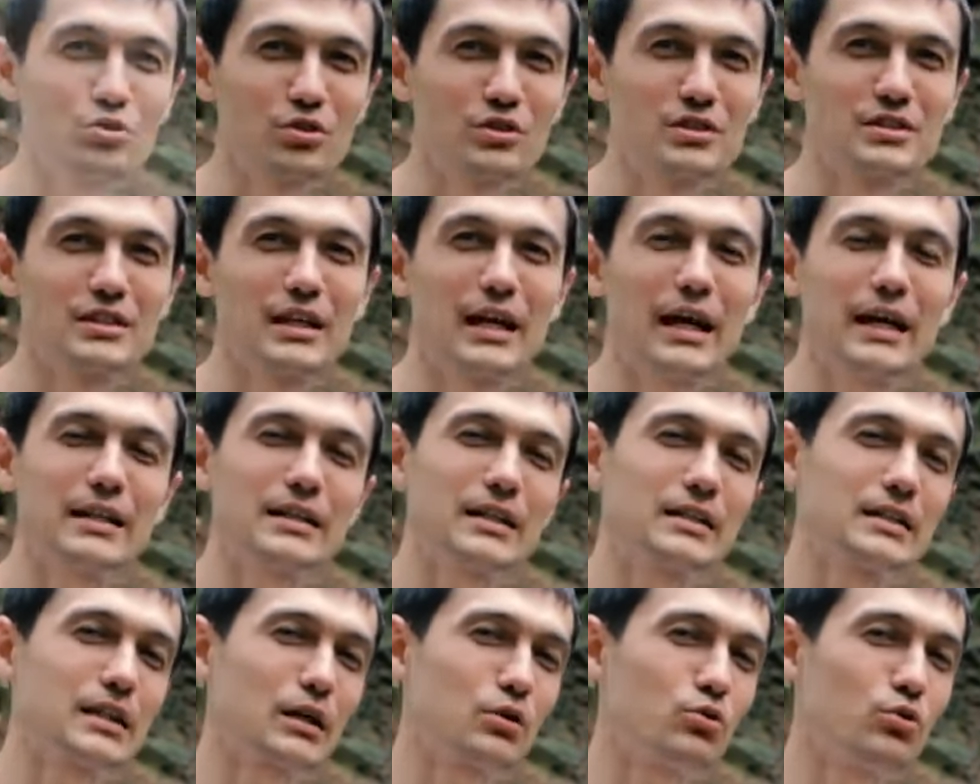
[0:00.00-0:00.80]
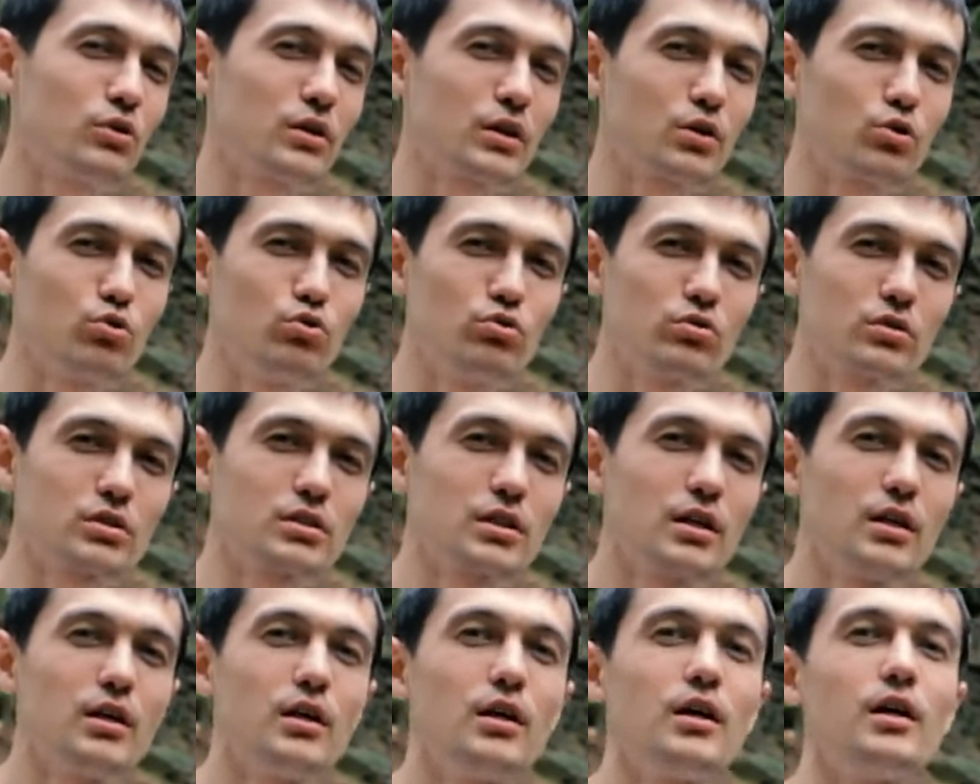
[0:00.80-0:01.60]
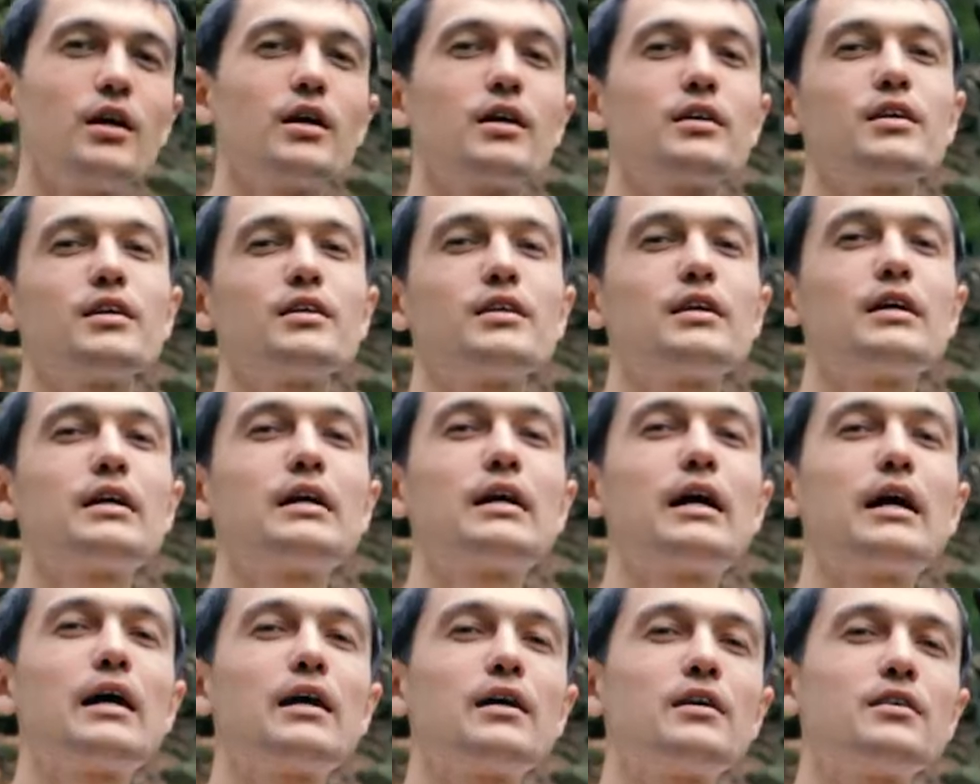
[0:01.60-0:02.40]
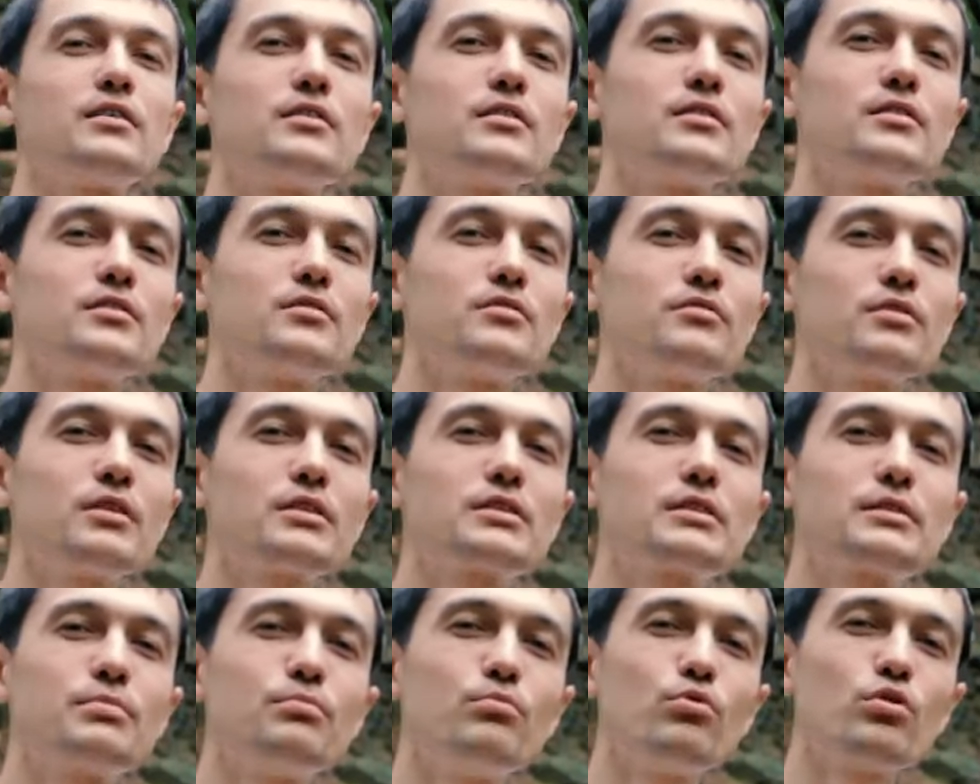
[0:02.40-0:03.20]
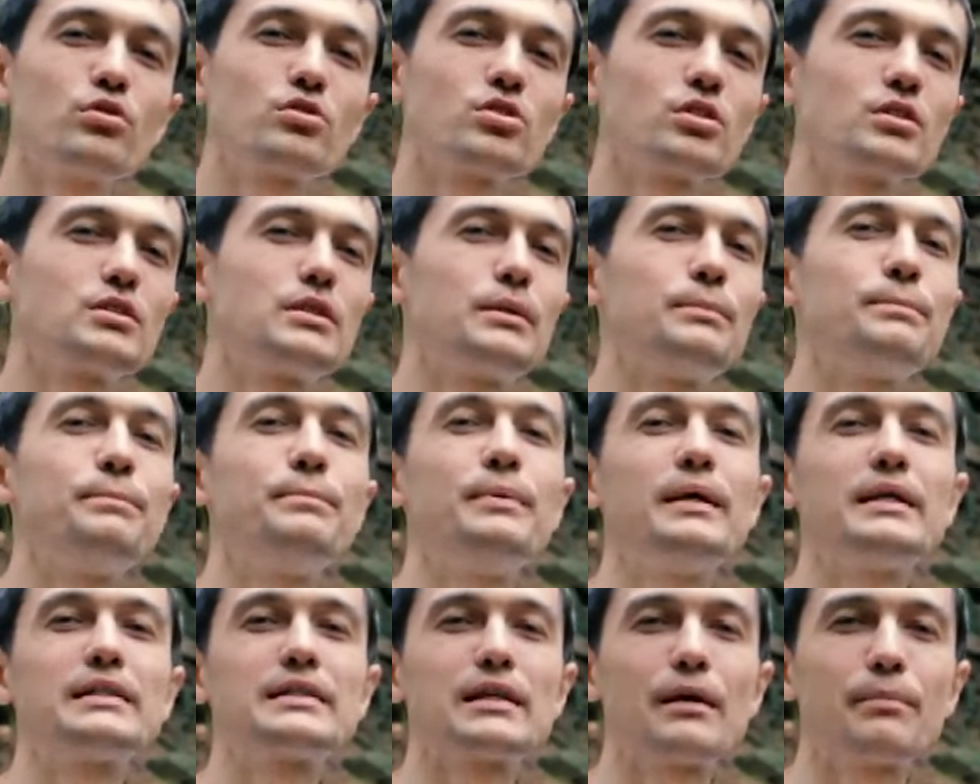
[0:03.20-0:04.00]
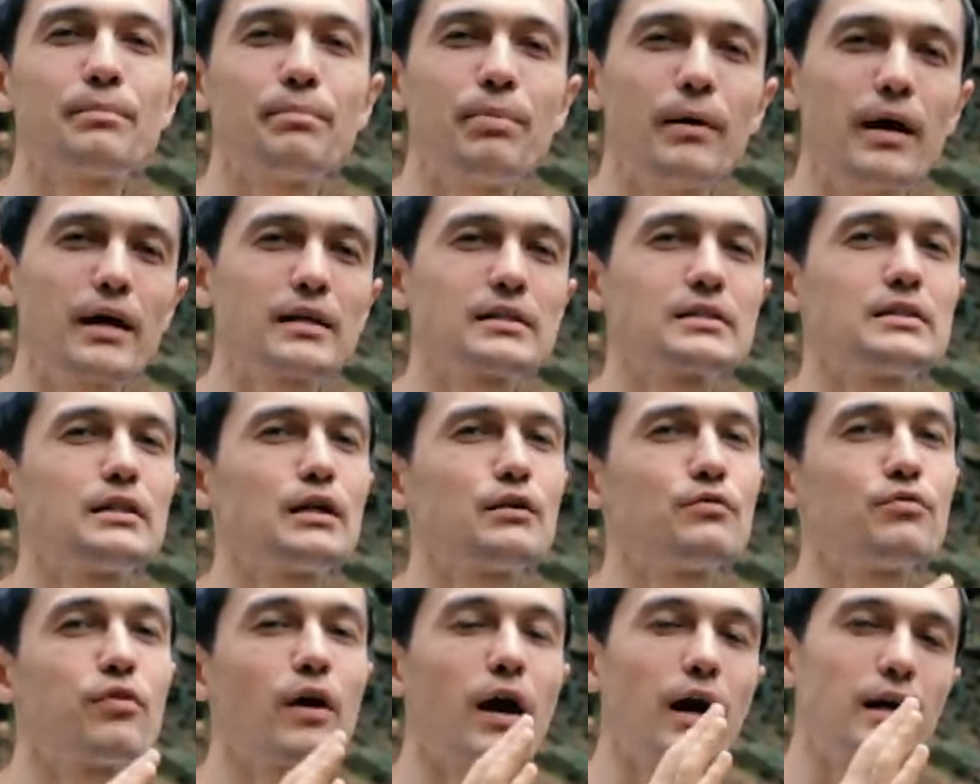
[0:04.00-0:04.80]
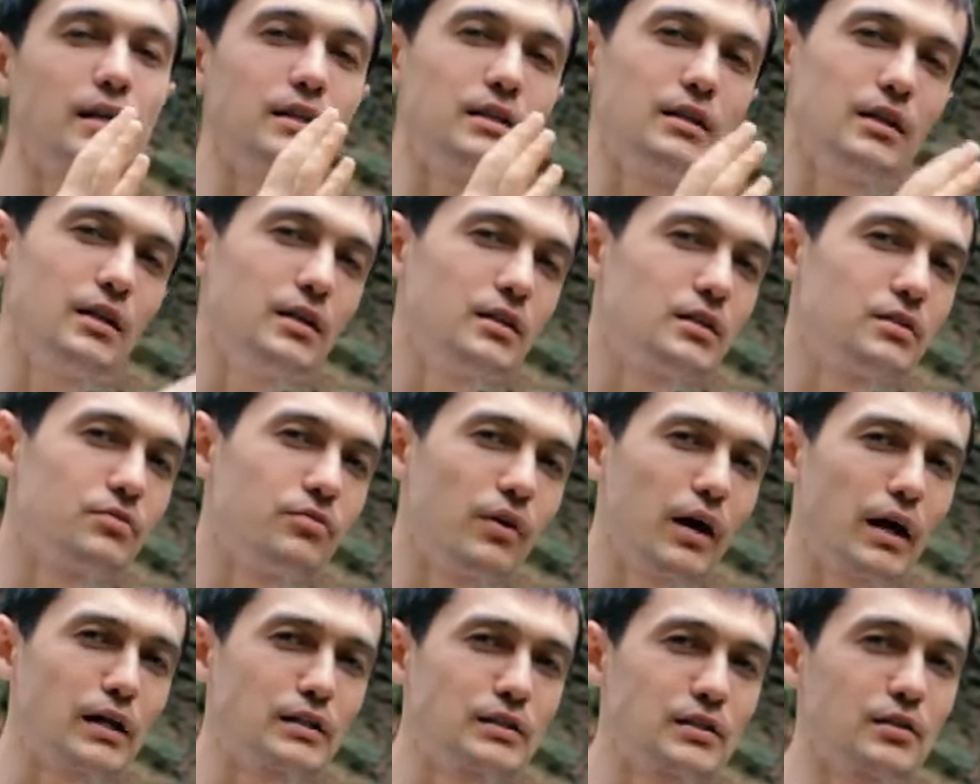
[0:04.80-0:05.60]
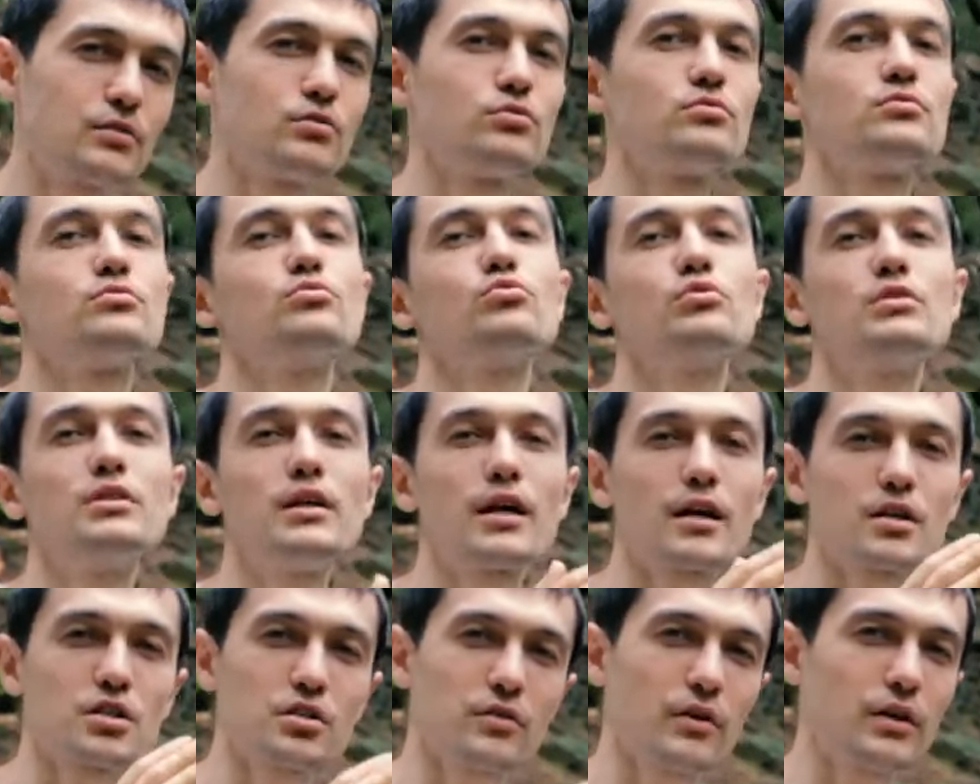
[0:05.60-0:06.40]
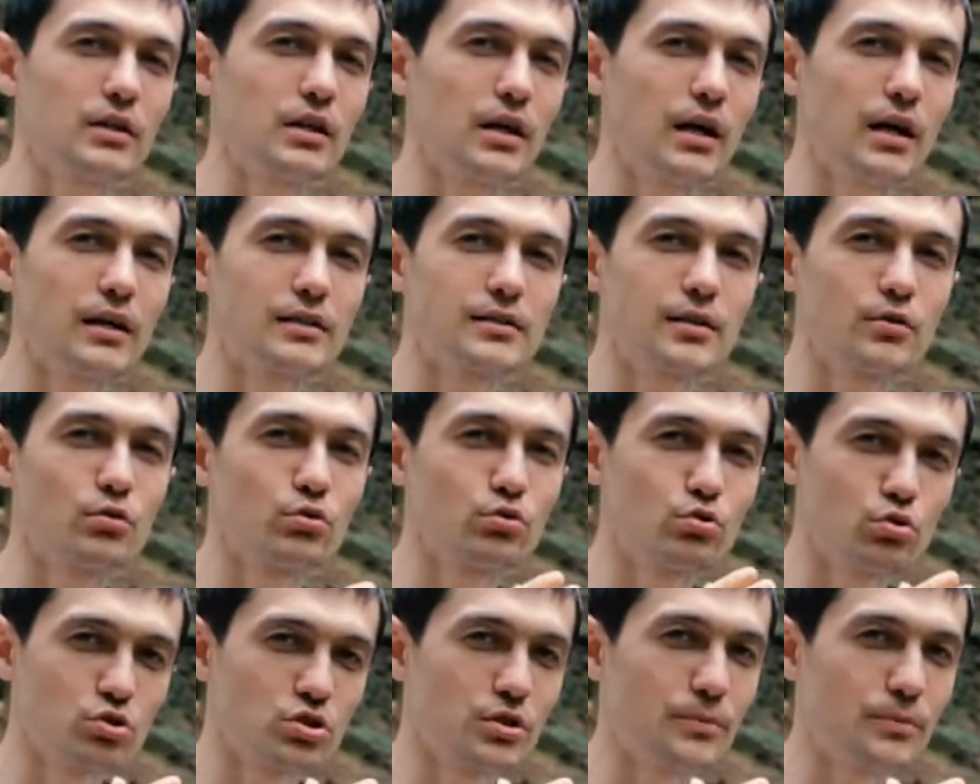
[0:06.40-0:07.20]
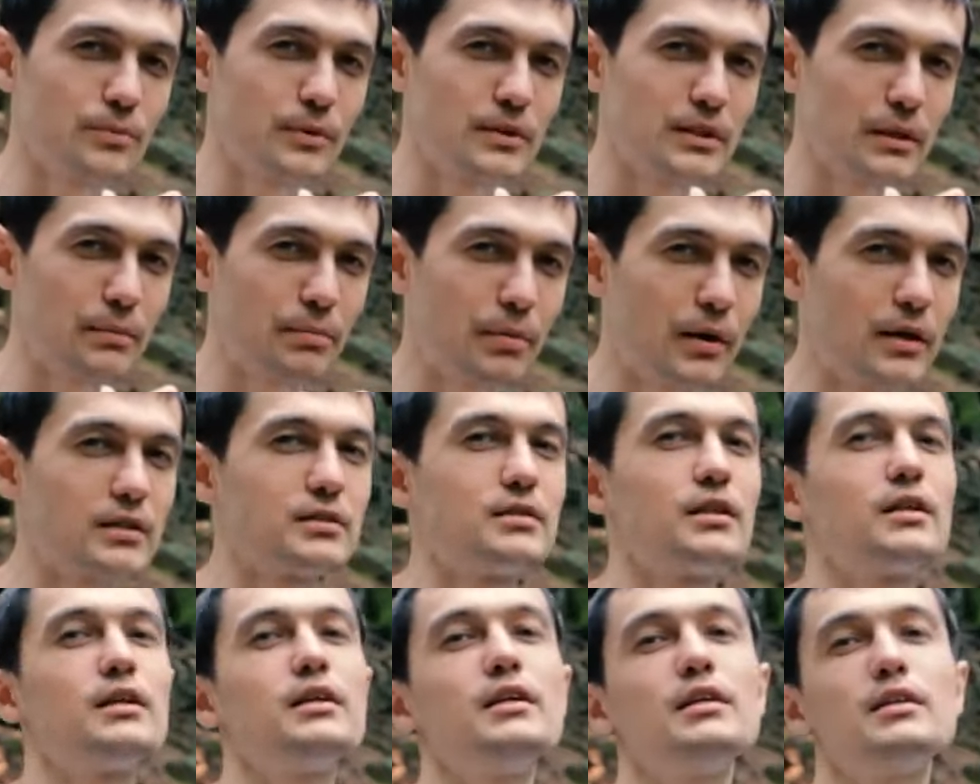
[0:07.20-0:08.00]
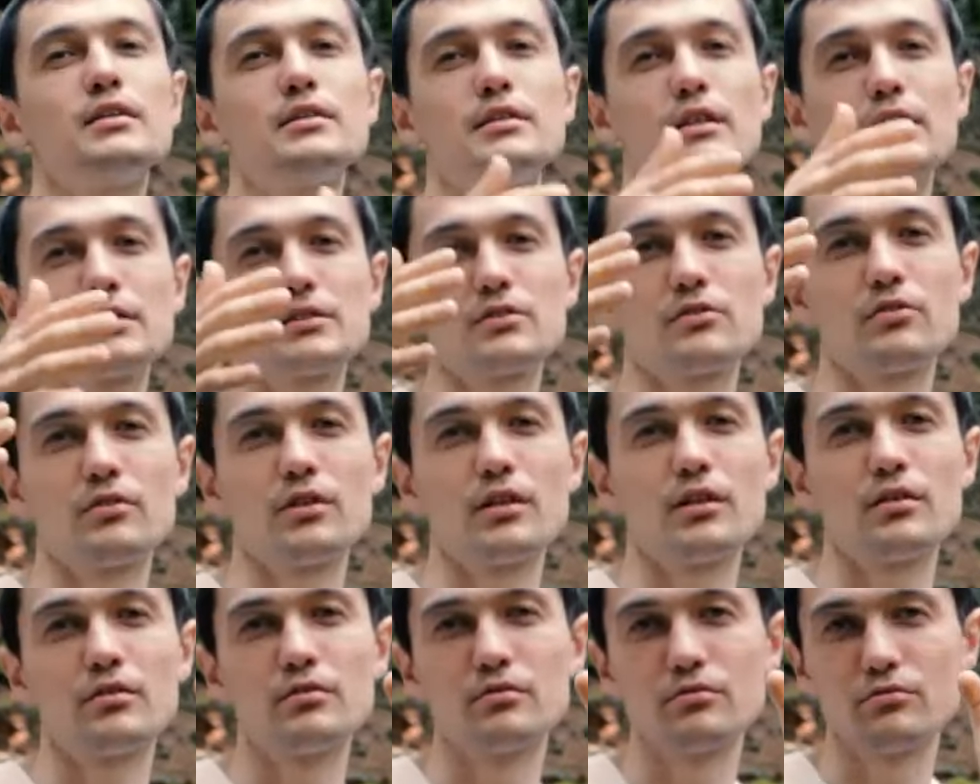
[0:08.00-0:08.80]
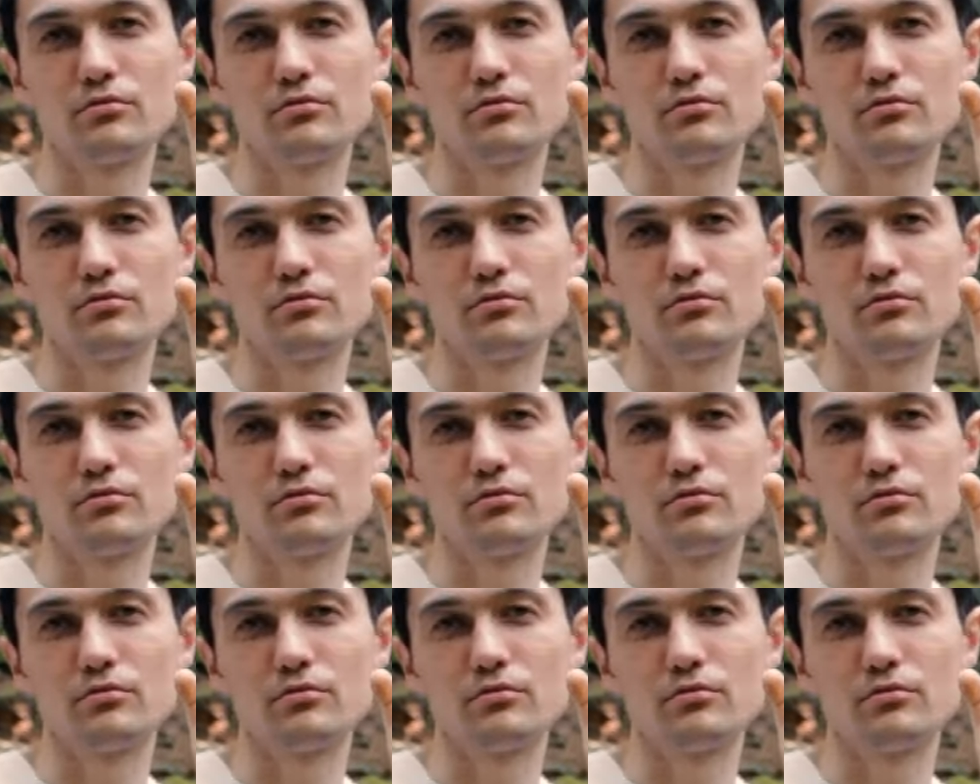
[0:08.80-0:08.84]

То есть это такой курс, где вы сможете безопасно входить в асану, удерживать асану тоже безопасно и, естественно,